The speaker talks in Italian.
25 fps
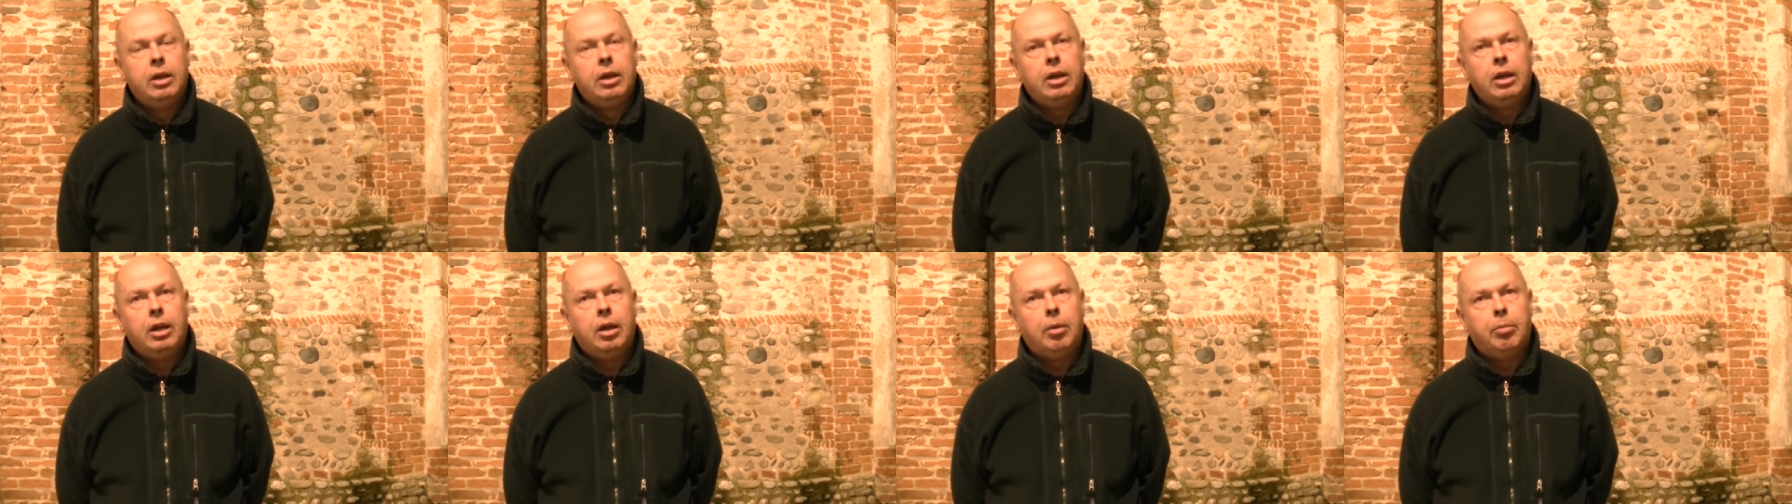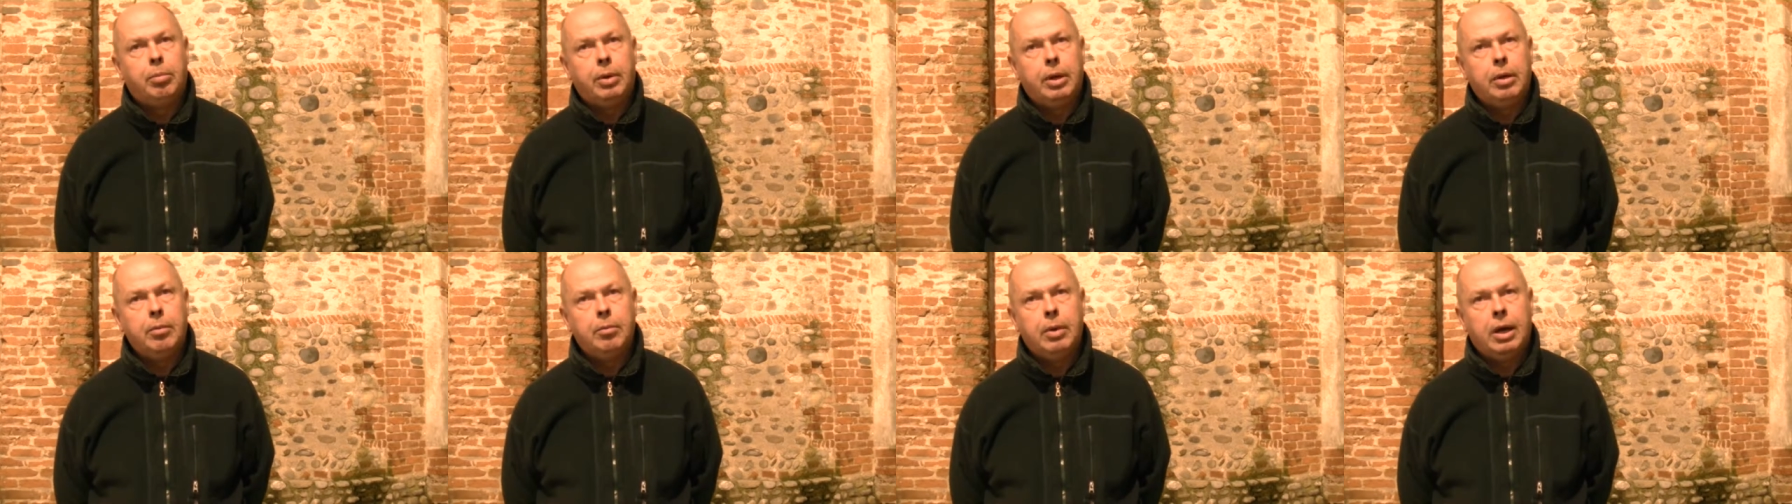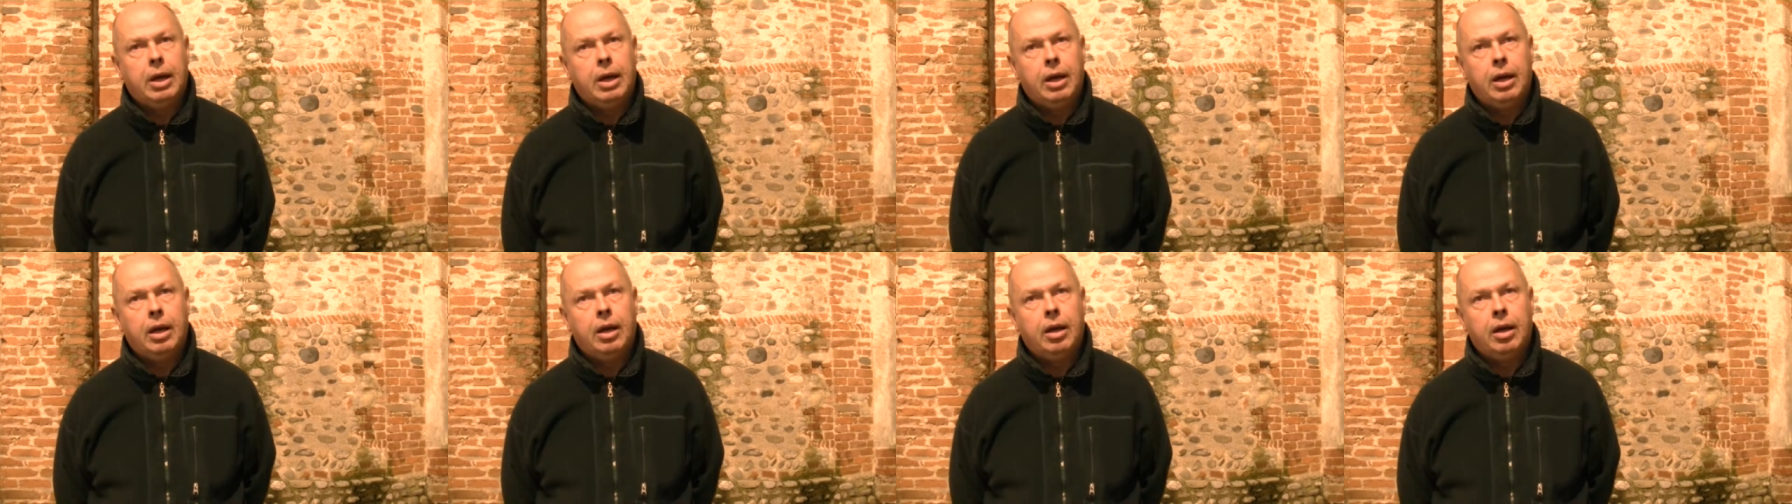è la
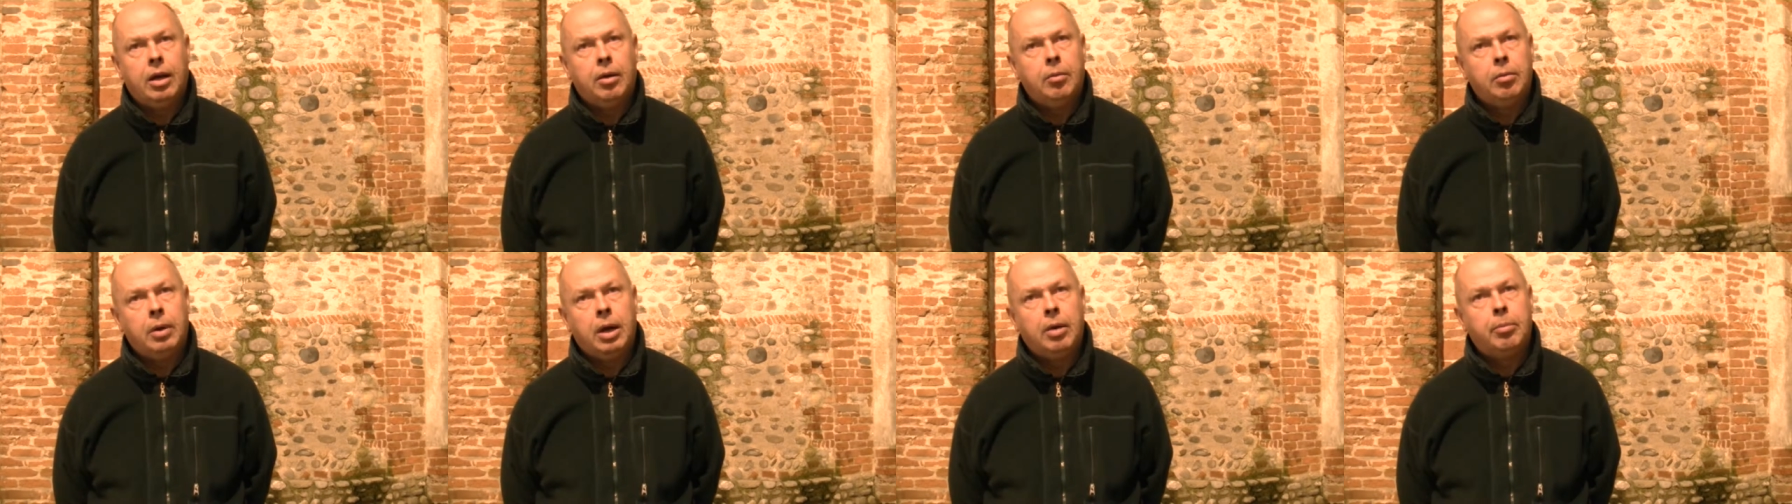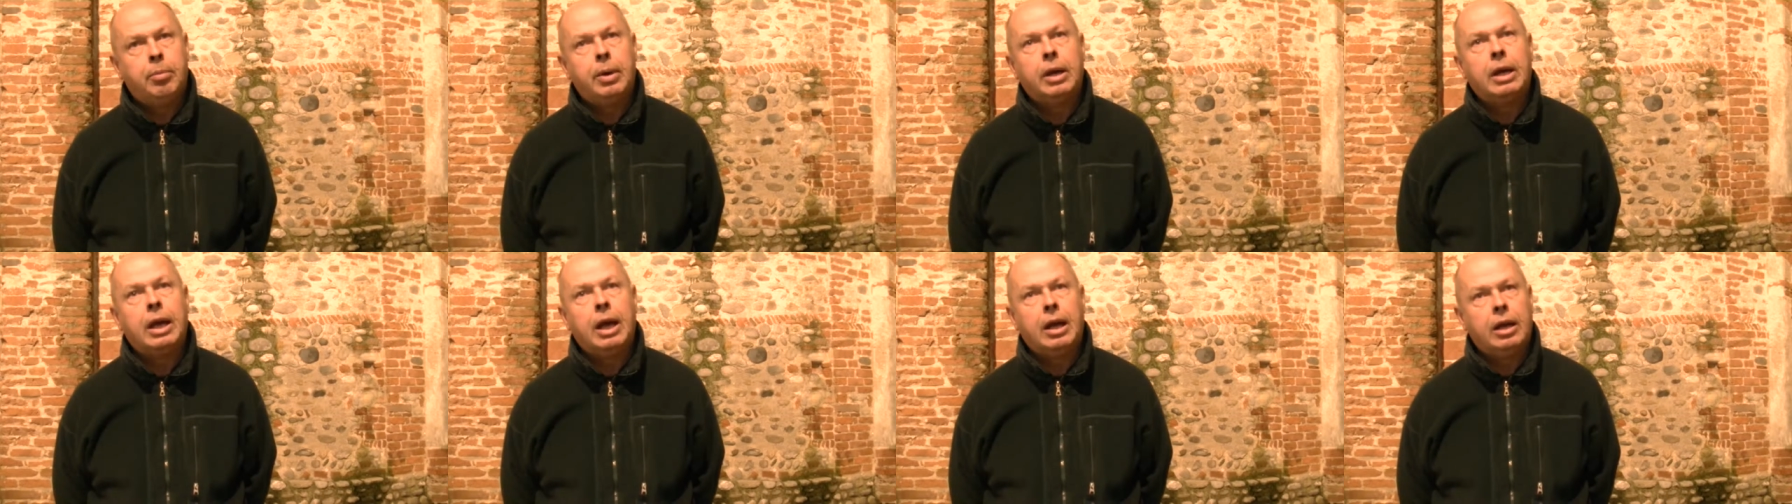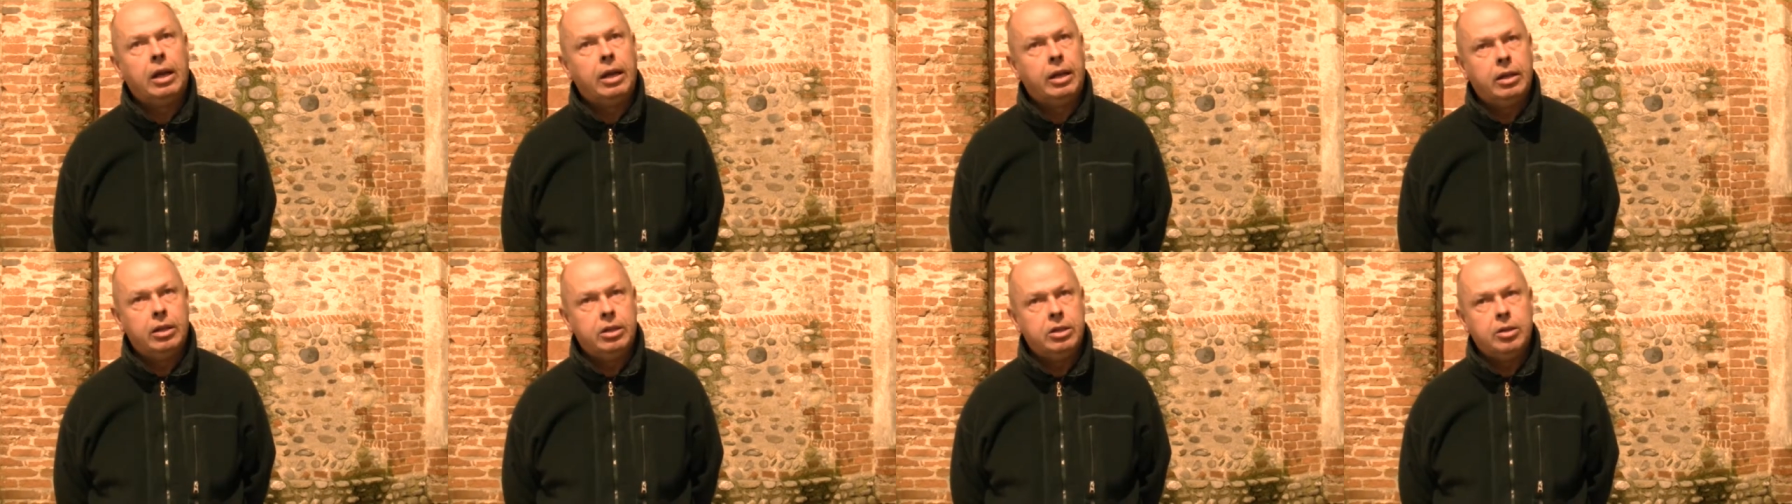prima a
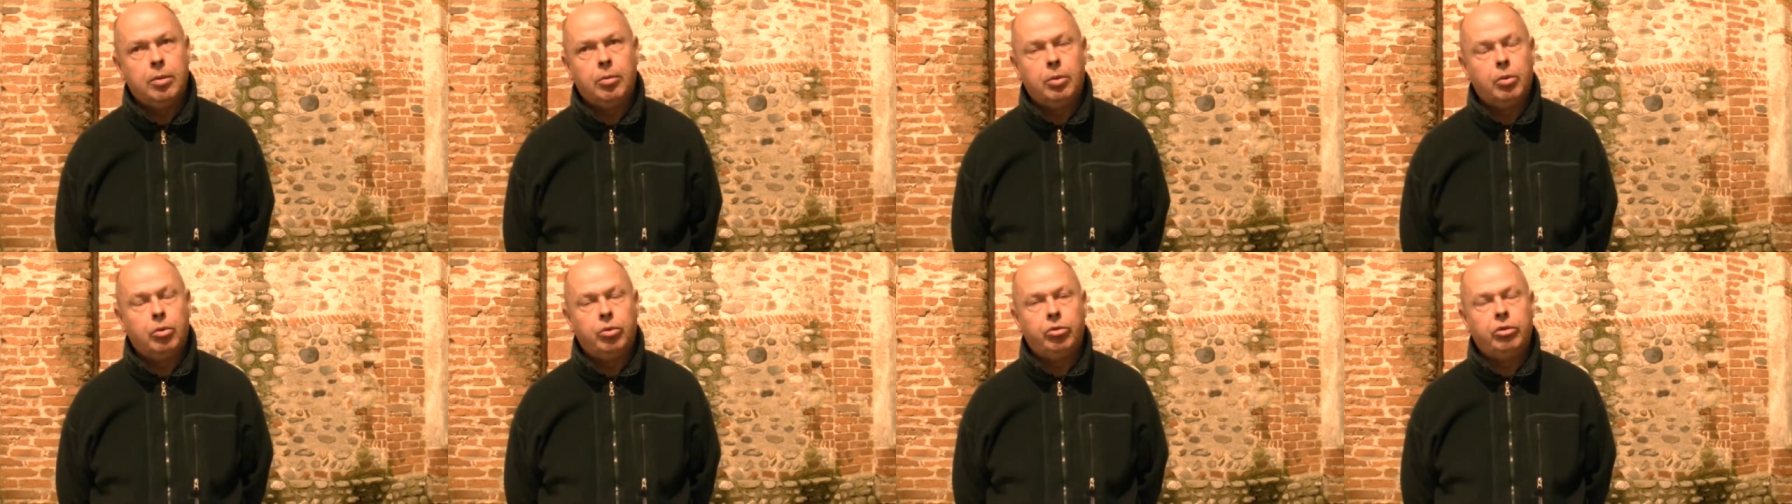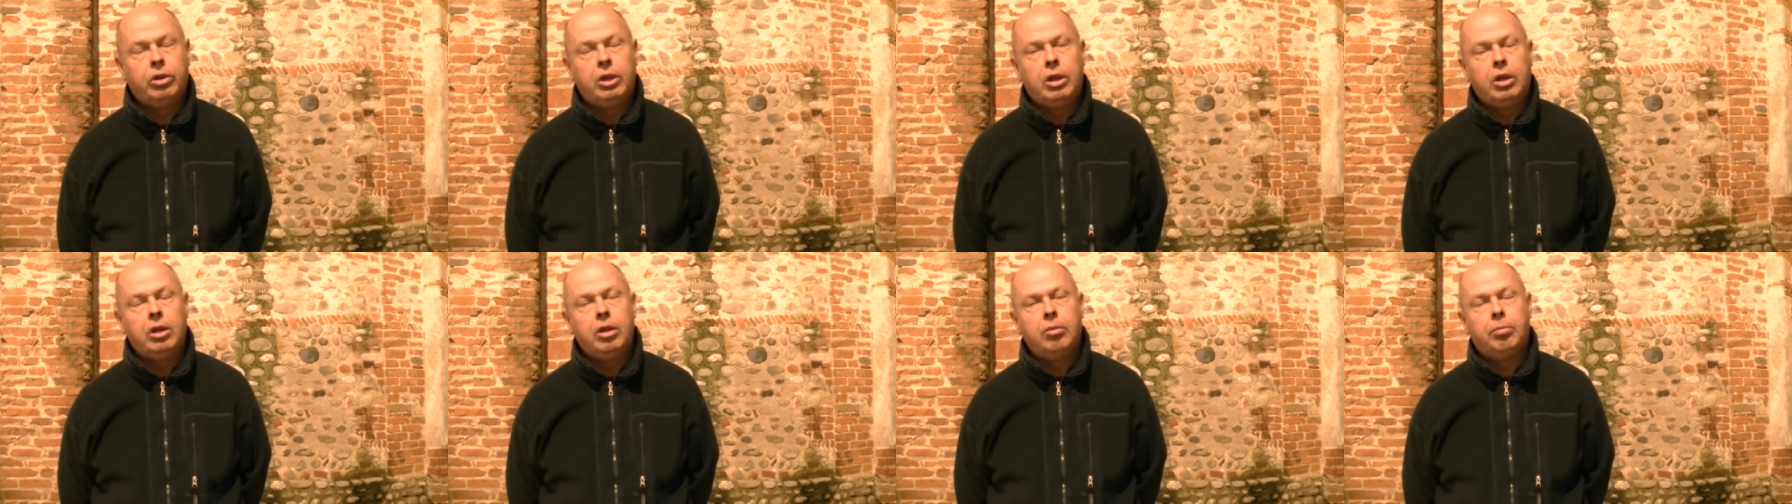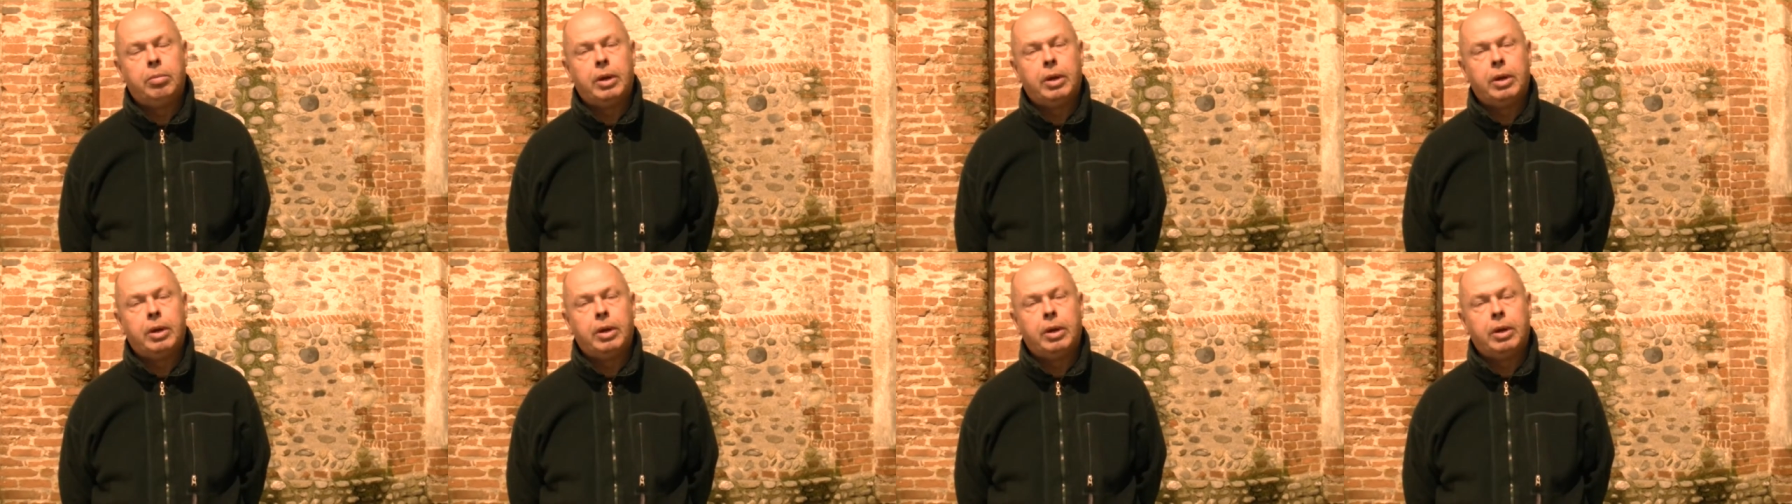pagare diciamo così, il